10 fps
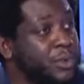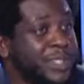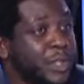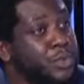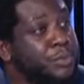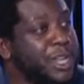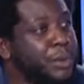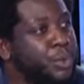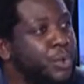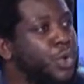Donc c'est une
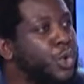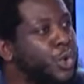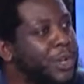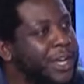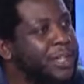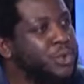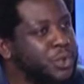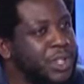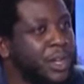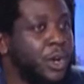manière pour eux de recréer
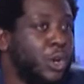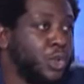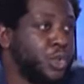du lien